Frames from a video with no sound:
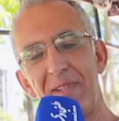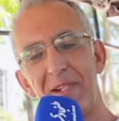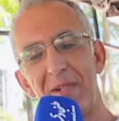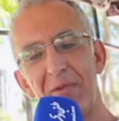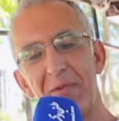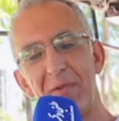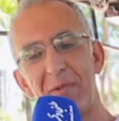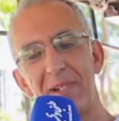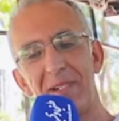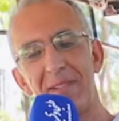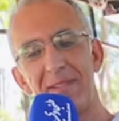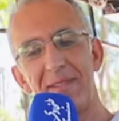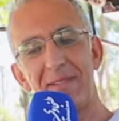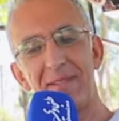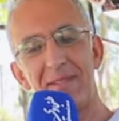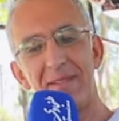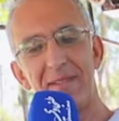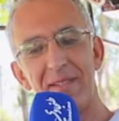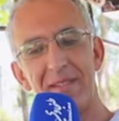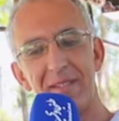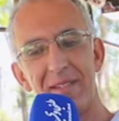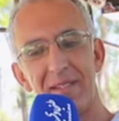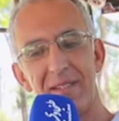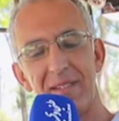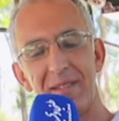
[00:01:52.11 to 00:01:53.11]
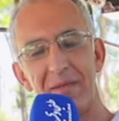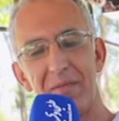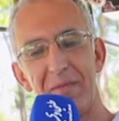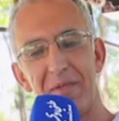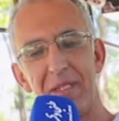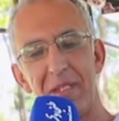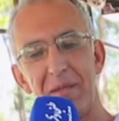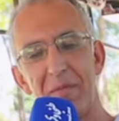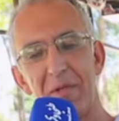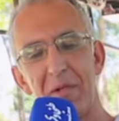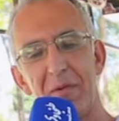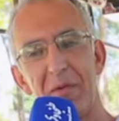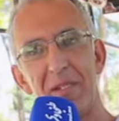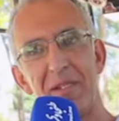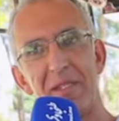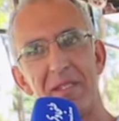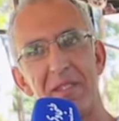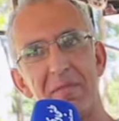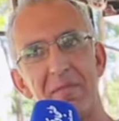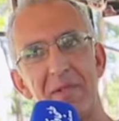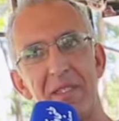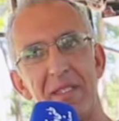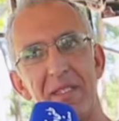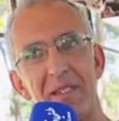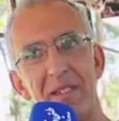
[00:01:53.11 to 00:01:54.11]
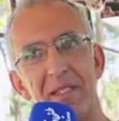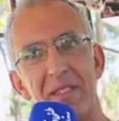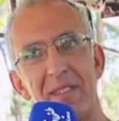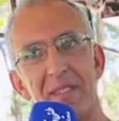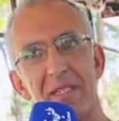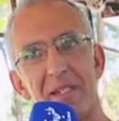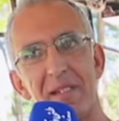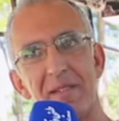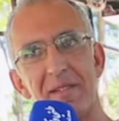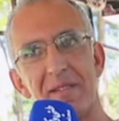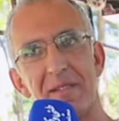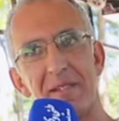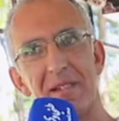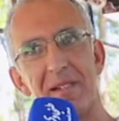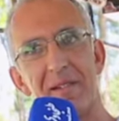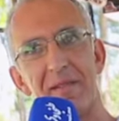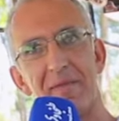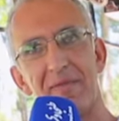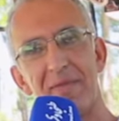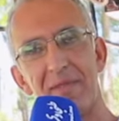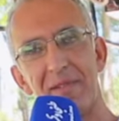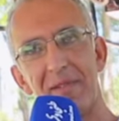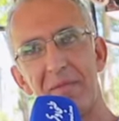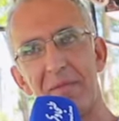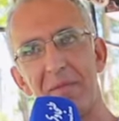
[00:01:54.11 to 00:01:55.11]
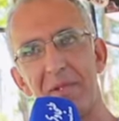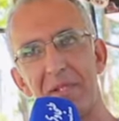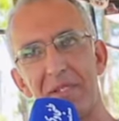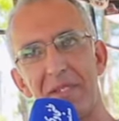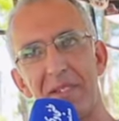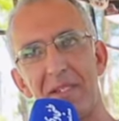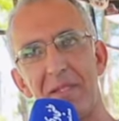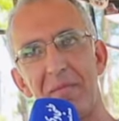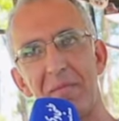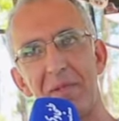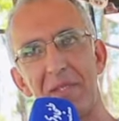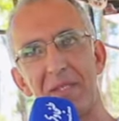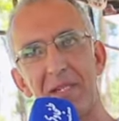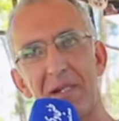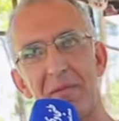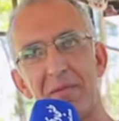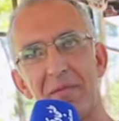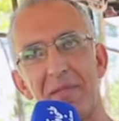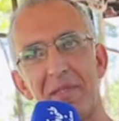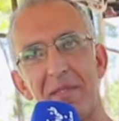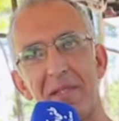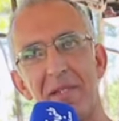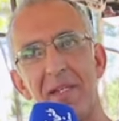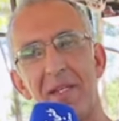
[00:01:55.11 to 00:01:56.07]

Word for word: الهواس آه، من مواليد مدينة طنجة في مرشان بالضبط